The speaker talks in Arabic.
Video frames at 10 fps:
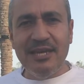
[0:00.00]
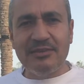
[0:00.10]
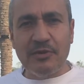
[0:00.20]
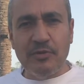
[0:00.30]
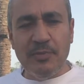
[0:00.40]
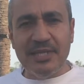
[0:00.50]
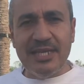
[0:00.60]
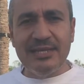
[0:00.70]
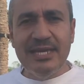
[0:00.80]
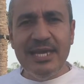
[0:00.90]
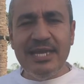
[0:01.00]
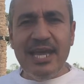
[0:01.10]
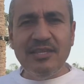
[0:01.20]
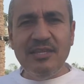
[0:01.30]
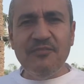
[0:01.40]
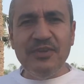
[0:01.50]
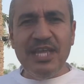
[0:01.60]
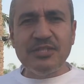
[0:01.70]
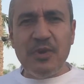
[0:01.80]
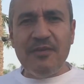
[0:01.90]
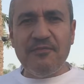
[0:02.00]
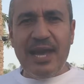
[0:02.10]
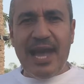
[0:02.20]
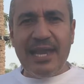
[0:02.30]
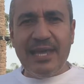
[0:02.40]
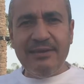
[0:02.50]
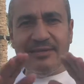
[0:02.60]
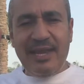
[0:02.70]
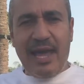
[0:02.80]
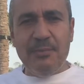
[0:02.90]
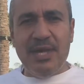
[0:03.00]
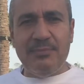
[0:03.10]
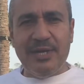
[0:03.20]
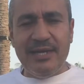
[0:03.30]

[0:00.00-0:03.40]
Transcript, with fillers: التجربه ديت لقيت ان في ناس واقفه على غيط الحمام